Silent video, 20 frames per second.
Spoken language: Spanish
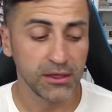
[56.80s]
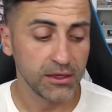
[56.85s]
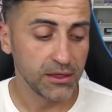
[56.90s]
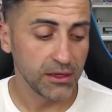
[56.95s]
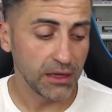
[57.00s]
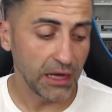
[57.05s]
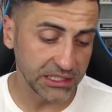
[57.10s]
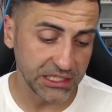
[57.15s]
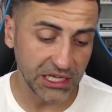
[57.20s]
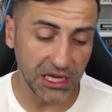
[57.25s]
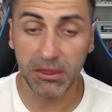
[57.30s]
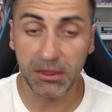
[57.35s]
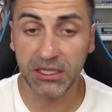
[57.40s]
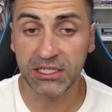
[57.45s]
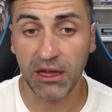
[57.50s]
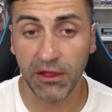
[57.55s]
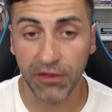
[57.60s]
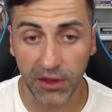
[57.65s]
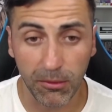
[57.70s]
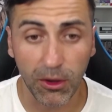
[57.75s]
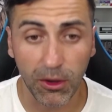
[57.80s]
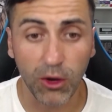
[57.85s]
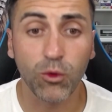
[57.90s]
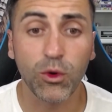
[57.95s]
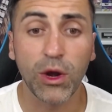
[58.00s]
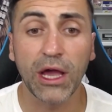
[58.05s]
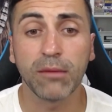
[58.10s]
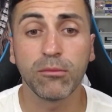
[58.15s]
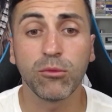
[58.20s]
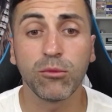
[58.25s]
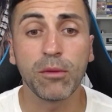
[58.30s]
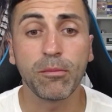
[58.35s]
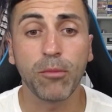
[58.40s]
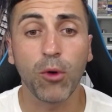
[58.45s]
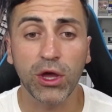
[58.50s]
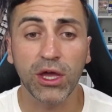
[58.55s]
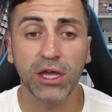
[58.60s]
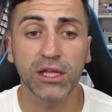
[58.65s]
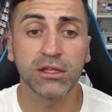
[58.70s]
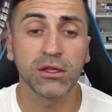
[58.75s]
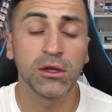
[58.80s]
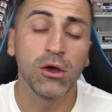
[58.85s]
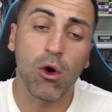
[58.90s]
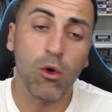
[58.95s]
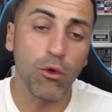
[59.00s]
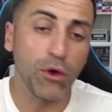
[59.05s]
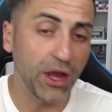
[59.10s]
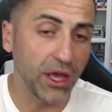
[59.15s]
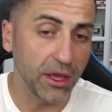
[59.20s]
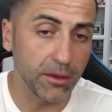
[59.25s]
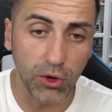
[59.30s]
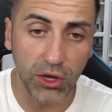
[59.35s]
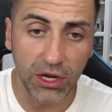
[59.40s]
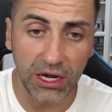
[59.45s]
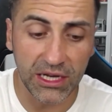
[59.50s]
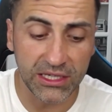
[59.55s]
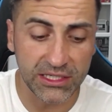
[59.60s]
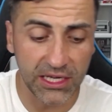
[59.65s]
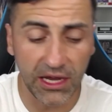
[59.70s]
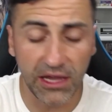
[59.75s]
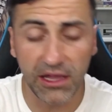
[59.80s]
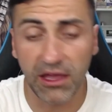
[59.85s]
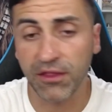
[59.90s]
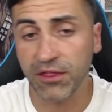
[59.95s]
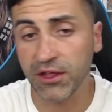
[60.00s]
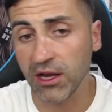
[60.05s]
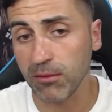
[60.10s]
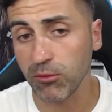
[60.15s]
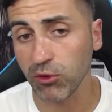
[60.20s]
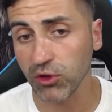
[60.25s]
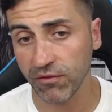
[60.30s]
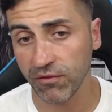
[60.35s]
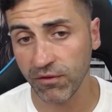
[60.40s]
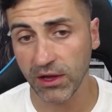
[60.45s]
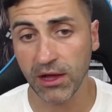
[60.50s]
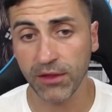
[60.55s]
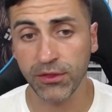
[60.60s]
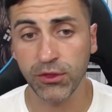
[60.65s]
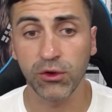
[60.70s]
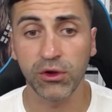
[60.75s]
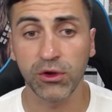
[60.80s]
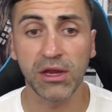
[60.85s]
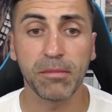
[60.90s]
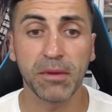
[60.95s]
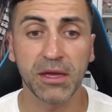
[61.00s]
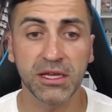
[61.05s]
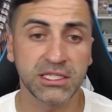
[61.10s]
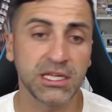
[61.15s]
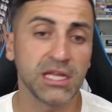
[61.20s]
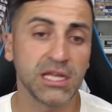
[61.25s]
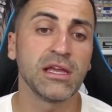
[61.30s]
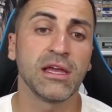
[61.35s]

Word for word: Así que pensé en hacerme con una Game Boy Pocket o una Game Boy clásica y hacer la modificación IPS y